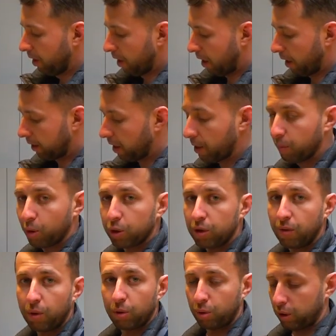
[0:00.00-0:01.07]
а, как можно
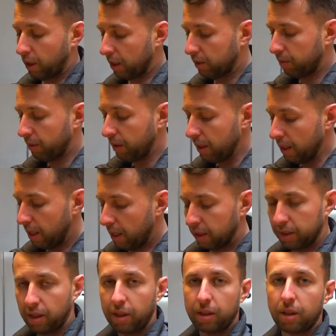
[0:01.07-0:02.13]
вернуть такс-фри,
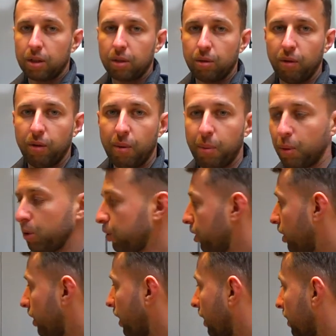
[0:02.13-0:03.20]
задать какие-то свои
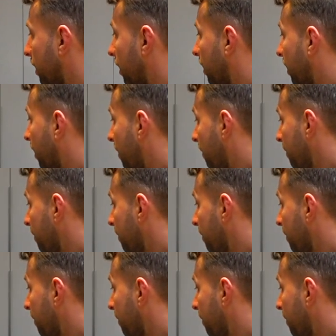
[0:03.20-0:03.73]
вопросы и так далее.